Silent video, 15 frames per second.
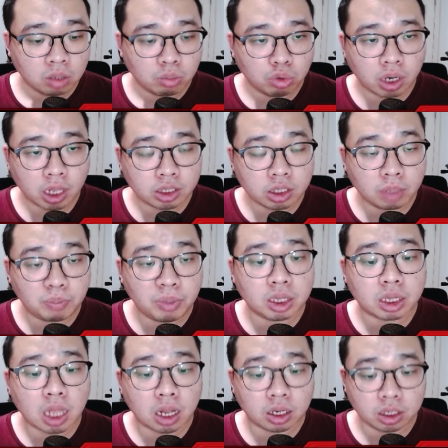Moonlightnya
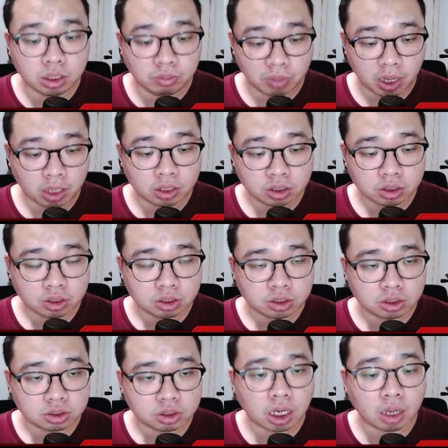bintang
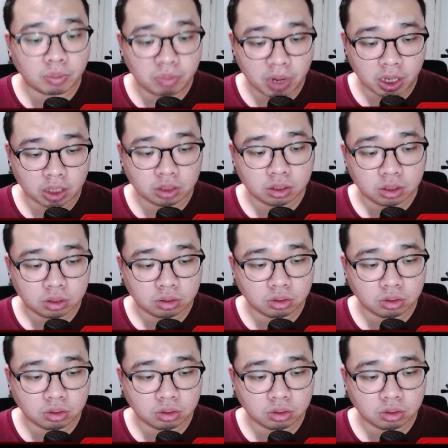5. Cakep banget.